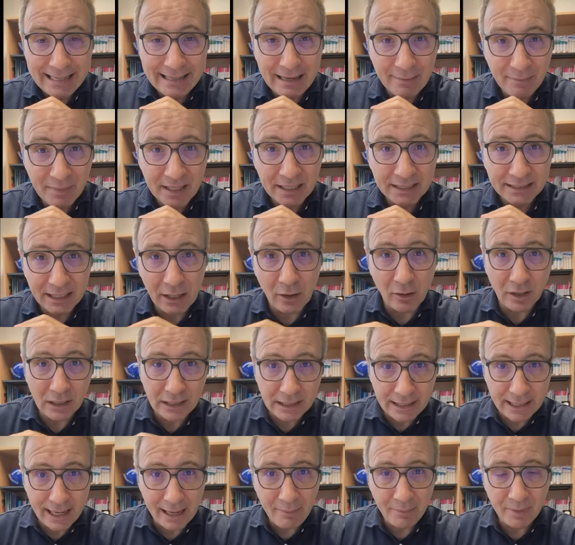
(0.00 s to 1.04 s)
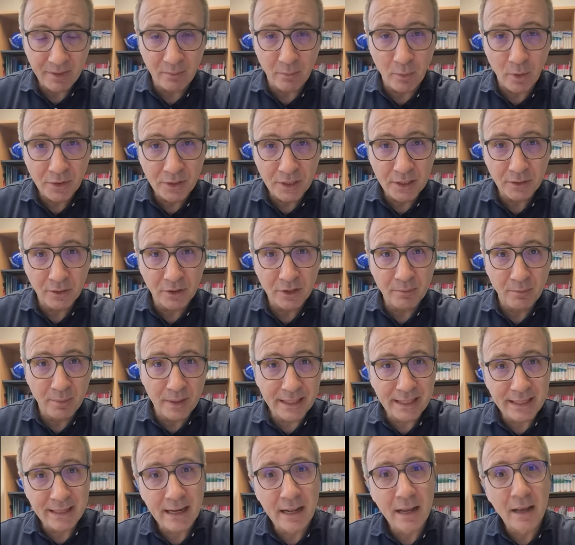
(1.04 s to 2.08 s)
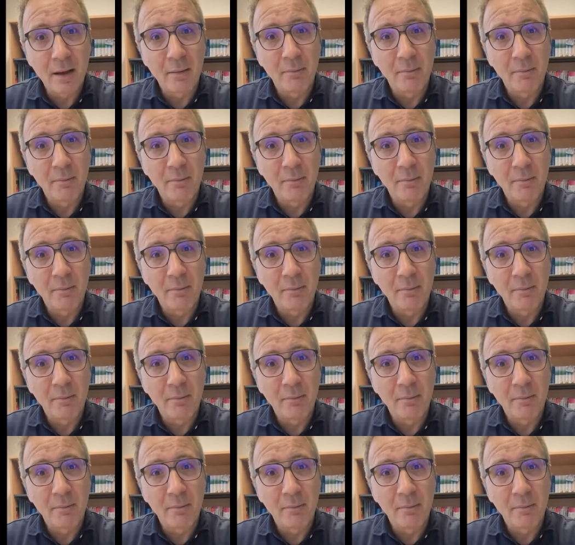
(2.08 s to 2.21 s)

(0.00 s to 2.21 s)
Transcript: Damit das auch klappt, möchte ich euch bitten,